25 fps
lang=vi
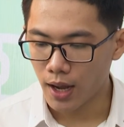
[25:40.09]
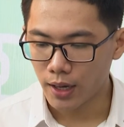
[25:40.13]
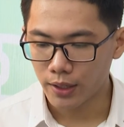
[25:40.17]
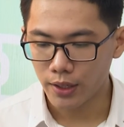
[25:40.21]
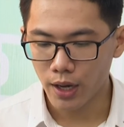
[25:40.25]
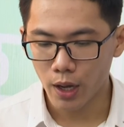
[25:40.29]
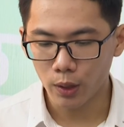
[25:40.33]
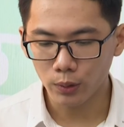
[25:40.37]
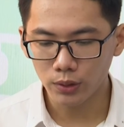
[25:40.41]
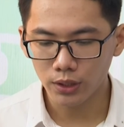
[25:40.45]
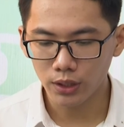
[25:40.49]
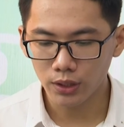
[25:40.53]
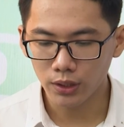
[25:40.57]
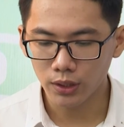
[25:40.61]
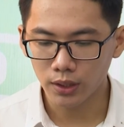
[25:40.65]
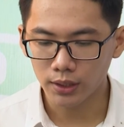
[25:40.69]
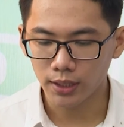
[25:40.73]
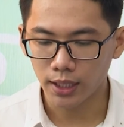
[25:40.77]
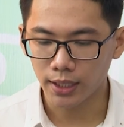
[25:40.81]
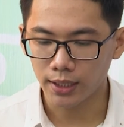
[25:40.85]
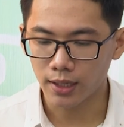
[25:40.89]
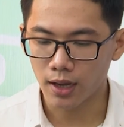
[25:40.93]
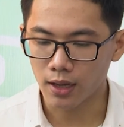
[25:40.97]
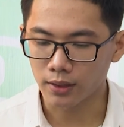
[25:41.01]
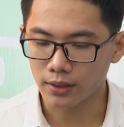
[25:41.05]
Nếu chưa
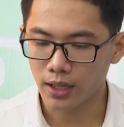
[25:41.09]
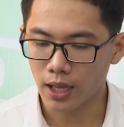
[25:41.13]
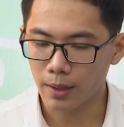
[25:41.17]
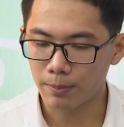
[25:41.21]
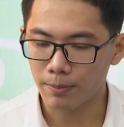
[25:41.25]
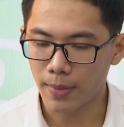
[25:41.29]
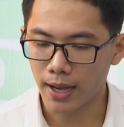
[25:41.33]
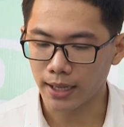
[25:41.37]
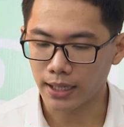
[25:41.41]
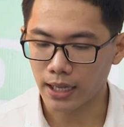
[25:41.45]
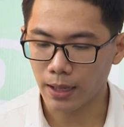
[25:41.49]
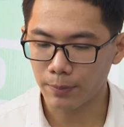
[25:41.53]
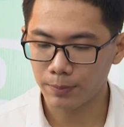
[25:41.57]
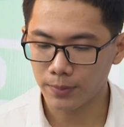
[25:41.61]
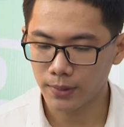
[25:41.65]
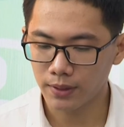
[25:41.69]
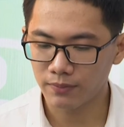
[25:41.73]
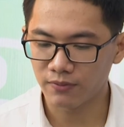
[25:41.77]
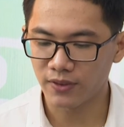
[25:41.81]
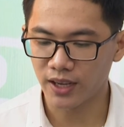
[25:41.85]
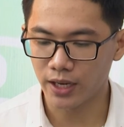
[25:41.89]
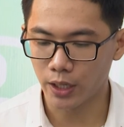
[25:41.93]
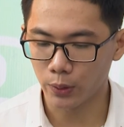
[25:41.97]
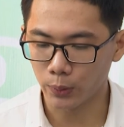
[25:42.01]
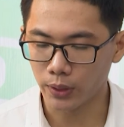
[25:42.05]
thì cần thêm bằng cấp
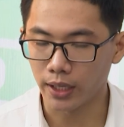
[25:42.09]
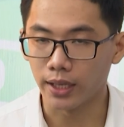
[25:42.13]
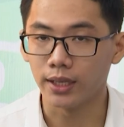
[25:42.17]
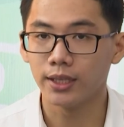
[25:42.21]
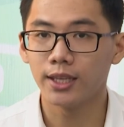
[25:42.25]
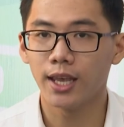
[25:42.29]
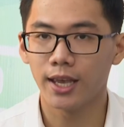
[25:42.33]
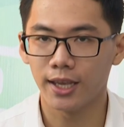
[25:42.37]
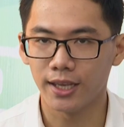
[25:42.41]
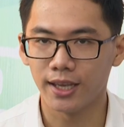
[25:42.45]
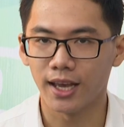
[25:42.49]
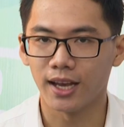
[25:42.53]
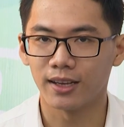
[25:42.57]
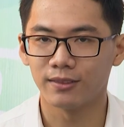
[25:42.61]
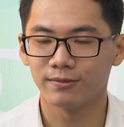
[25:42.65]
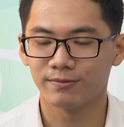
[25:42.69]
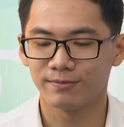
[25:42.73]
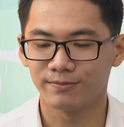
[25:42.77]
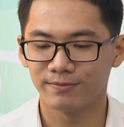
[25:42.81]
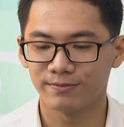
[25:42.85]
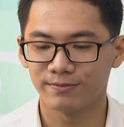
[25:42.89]
và điều kiện gì ạ? À?